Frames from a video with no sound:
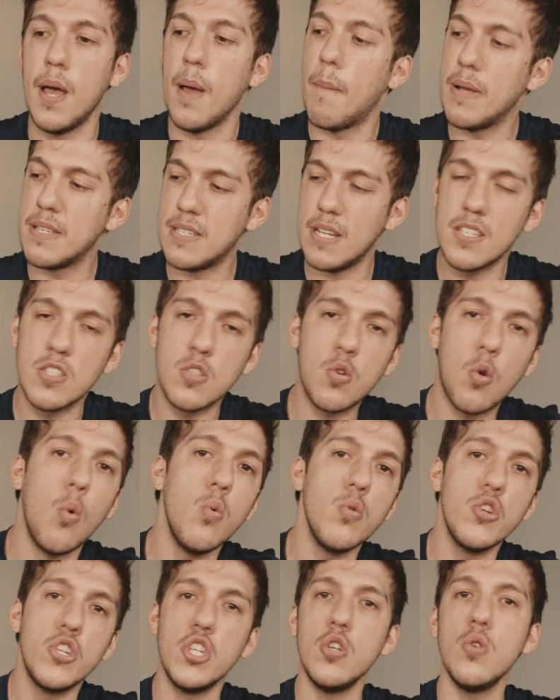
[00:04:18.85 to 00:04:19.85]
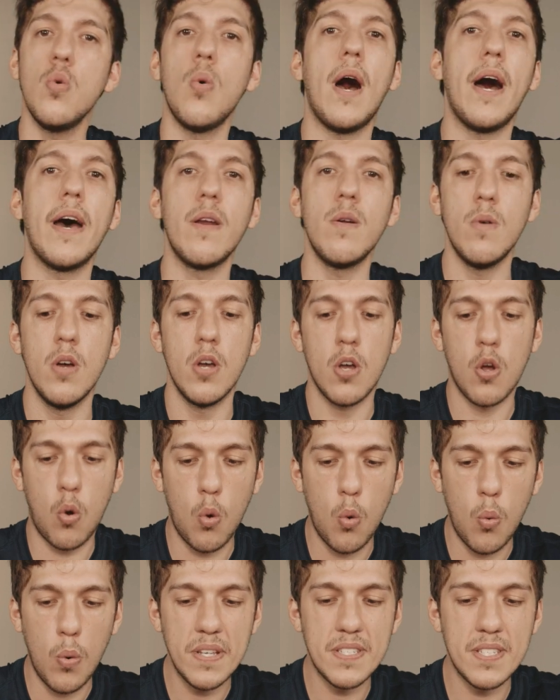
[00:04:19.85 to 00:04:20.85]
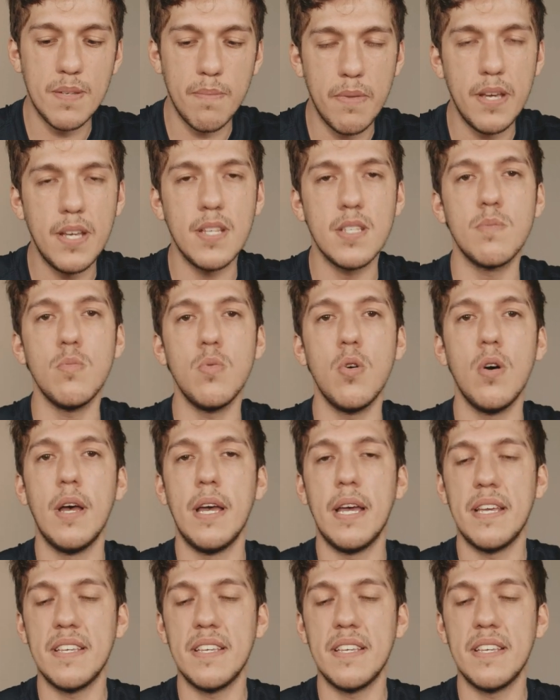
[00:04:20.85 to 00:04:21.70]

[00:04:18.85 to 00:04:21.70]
mas eles continuaram com esse mesmo